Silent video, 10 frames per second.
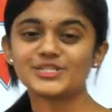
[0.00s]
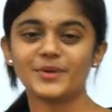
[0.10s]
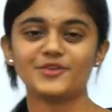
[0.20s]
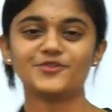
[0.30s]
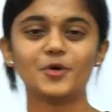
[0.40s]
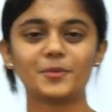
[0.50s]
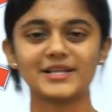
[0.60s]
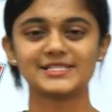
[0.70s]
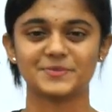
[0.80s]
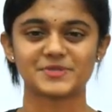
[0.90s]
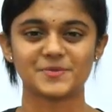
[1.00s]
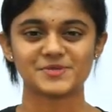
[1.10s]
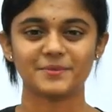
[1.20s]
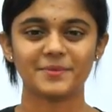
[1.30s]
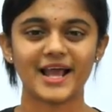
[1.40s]
एज ट्वेंटी फोर मंथ
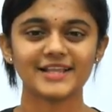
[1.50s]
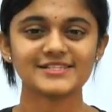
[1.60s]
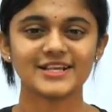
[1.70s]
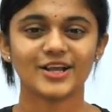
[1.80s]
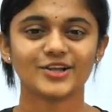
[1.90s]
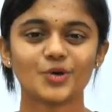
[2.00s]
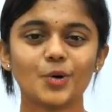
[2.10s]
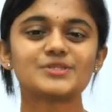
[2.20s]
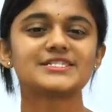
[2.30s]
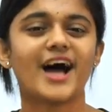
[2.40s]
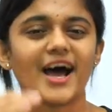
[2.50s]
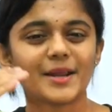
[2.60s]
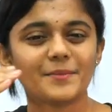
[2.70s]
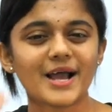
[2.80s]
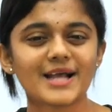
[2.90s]
सब्सक्रिप्शन प्लान्स तो
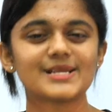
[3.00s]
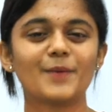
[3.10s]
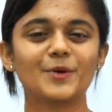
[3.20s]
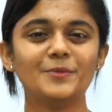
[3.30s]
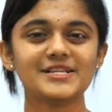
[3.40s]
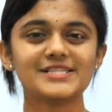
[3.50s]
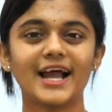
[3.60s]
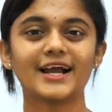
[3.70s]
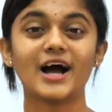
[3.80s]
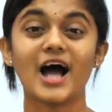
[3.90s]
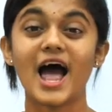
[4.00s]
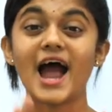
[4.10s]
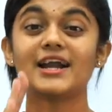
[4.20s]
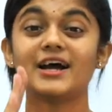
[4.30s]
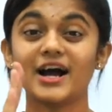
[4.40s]
सारे प्लान आपको मिल जाएगा
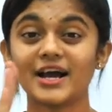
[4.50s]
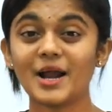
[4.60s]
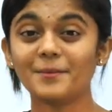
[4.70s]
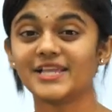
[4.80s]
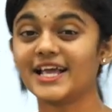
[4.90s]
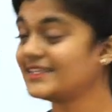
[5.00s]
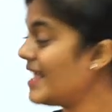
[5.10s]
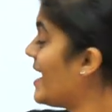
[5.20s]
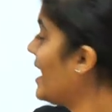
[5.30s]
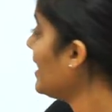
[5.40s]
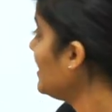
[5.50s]
एंड अगर आप देखते हैं